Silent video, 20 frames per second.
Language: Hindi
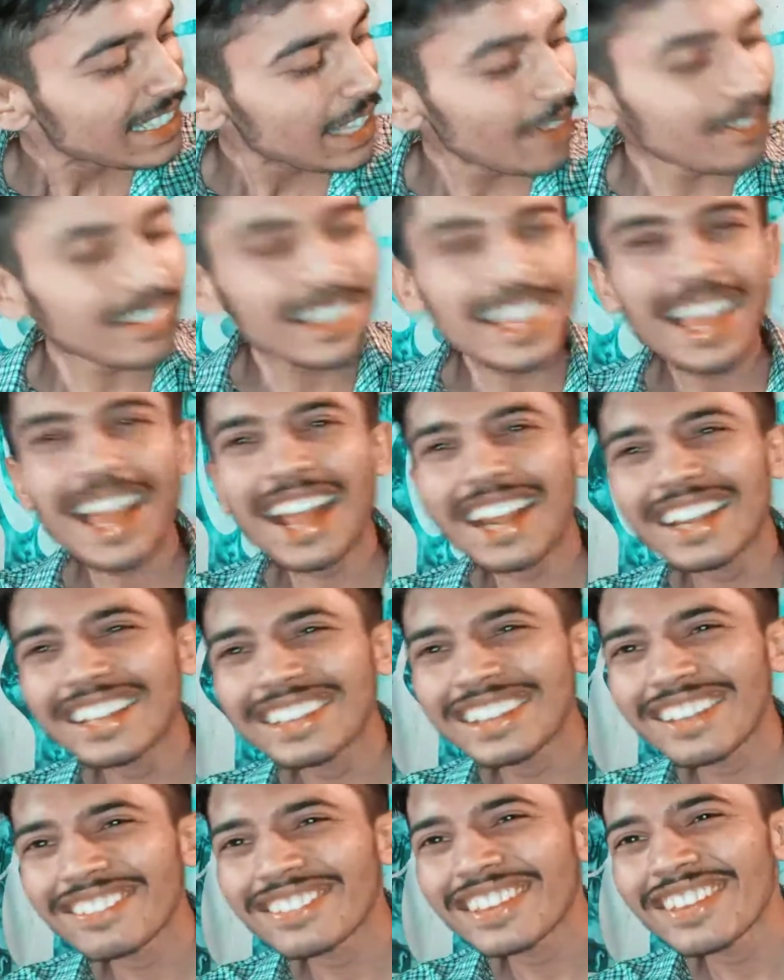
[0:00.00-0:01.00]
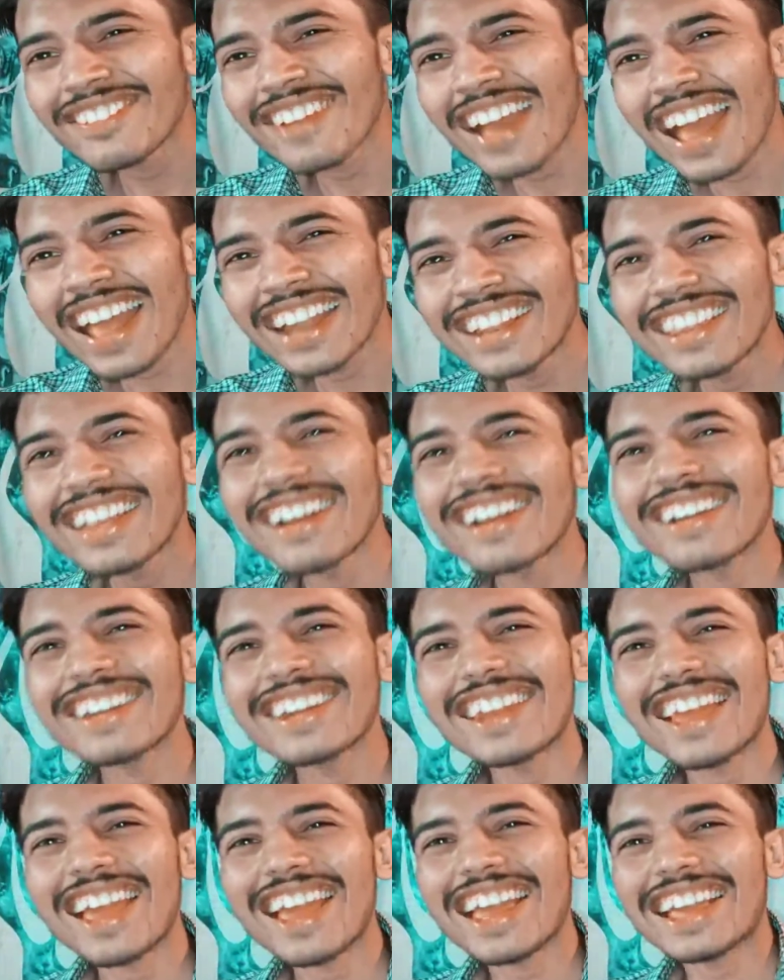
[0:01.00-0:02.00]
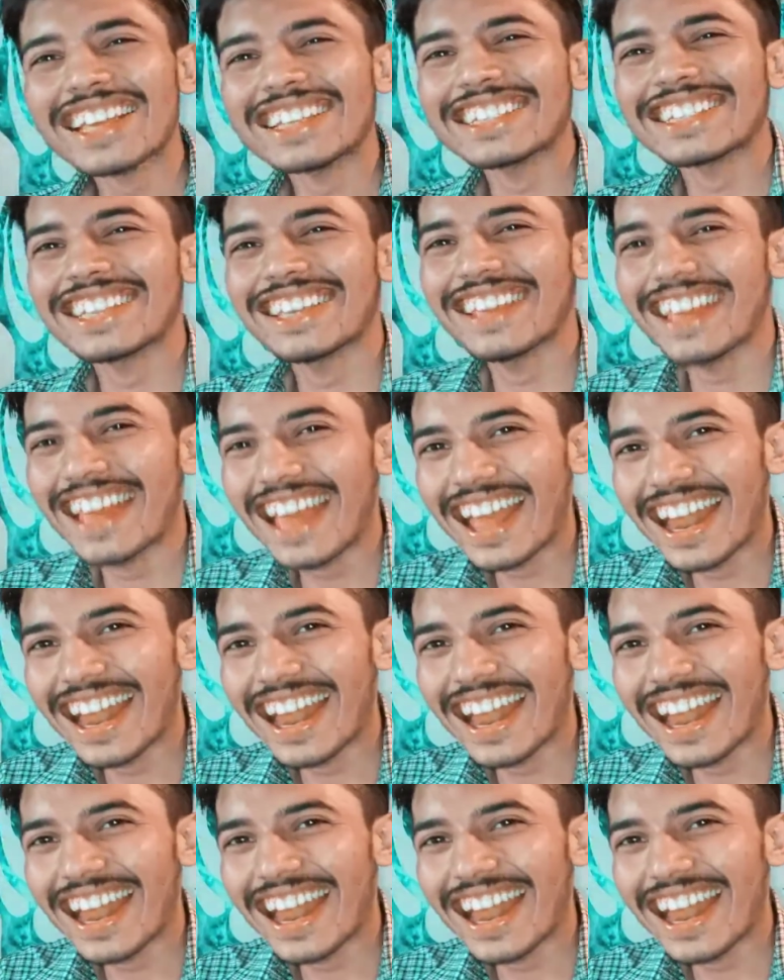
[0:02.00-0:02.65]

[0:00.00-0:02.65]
सबसे हाथ सबसे बात तो उसके